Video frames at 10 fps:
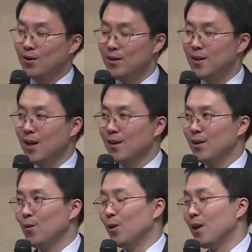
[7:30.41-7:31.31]

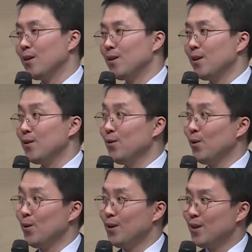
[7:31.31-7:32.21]
인사하기를 원하는데요.
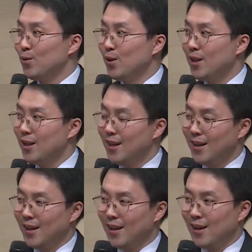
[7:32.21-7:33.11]
우리
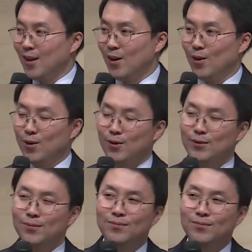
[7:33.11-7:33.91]
어,